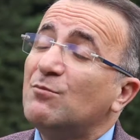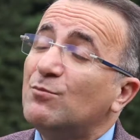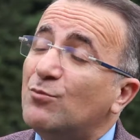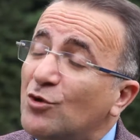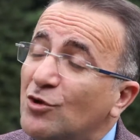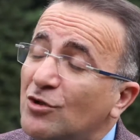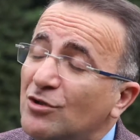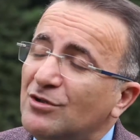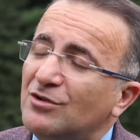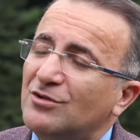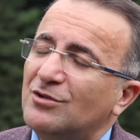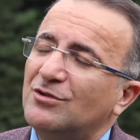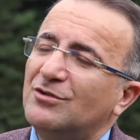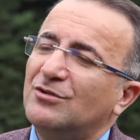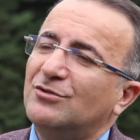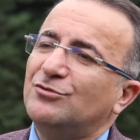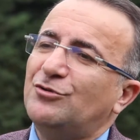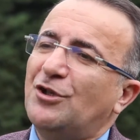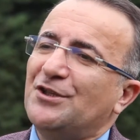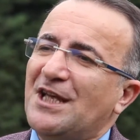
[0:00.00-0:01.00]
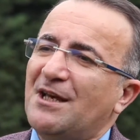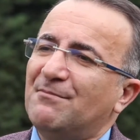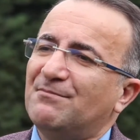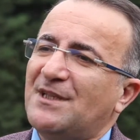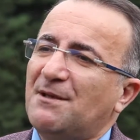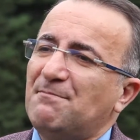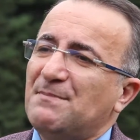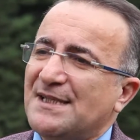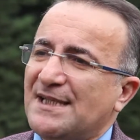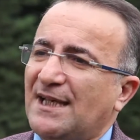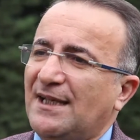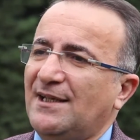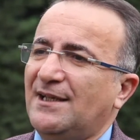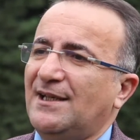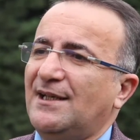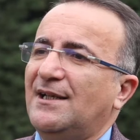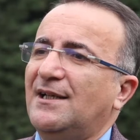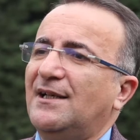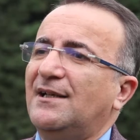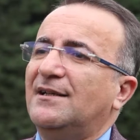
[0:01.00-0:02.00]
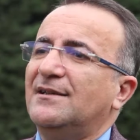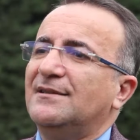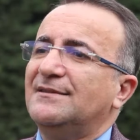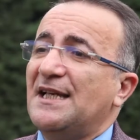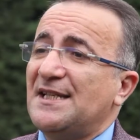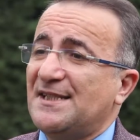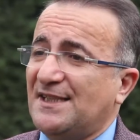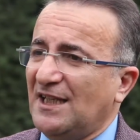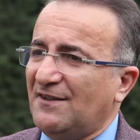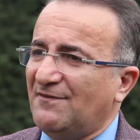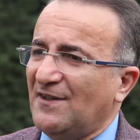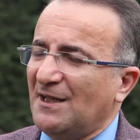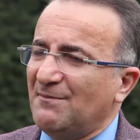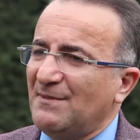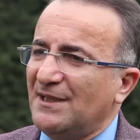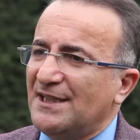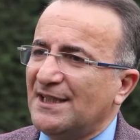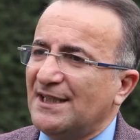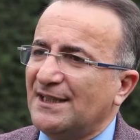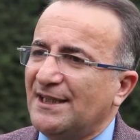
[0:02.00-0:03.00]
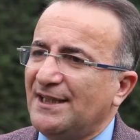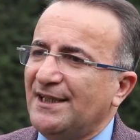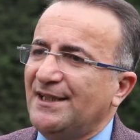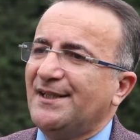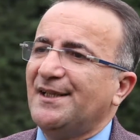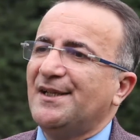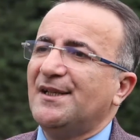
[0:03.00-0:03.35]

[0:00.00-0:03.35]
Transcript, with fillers: Bu dönemde bize destek vermelerini,